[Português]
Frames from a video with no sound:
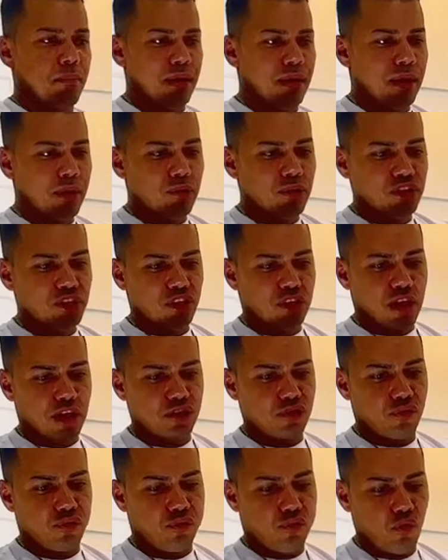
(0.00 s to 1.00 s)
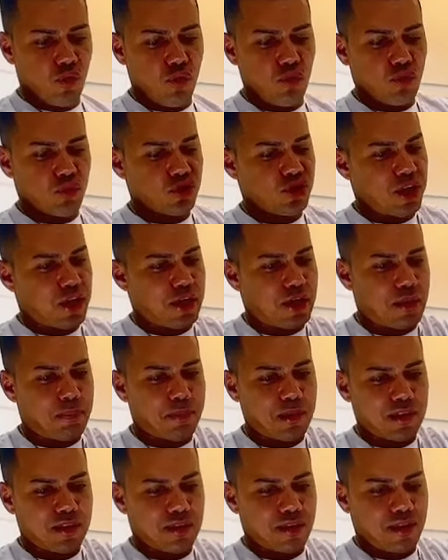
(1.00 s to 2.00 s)
Pela quantidade de fogo, já era
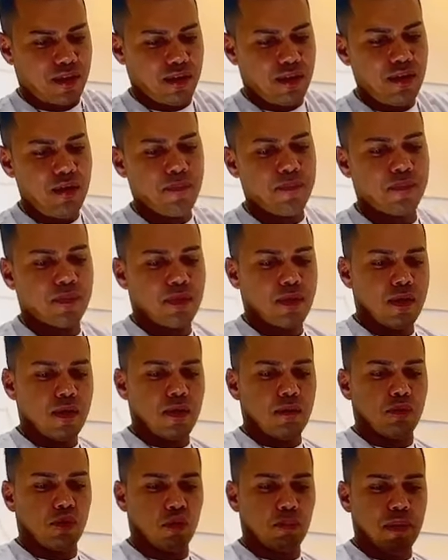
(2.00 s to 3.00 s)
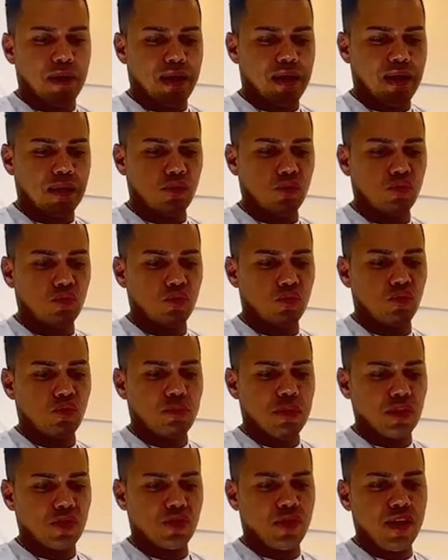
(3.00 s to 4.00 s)
para ter propagado tudo,
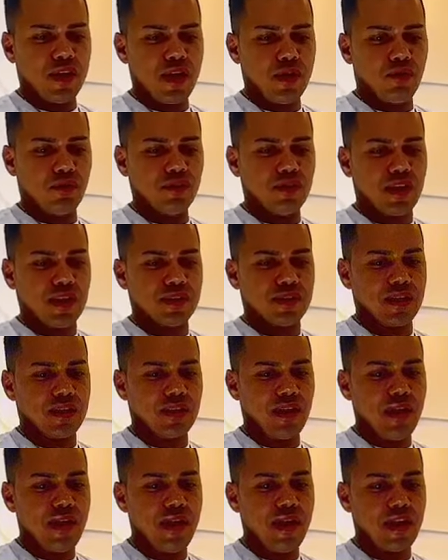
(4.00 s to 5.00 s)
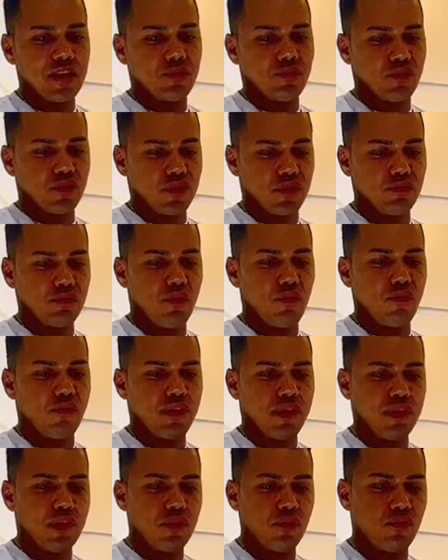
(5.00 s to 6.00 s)
mas o que, que acontece? Ele derrete, vocês vão
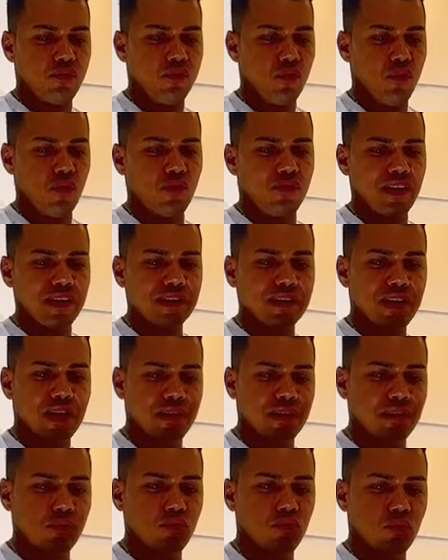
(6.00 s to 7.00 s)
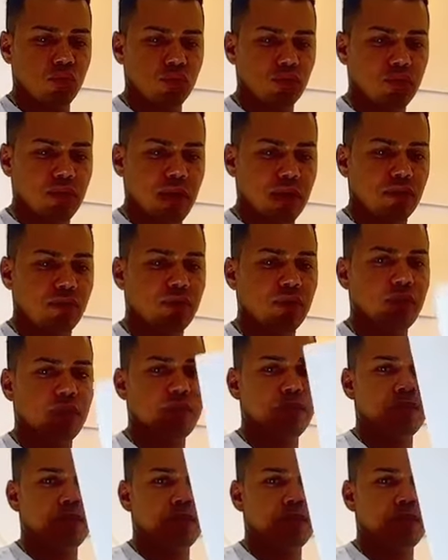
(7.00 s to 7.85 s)
ver que o fogo vai sair do outro lado.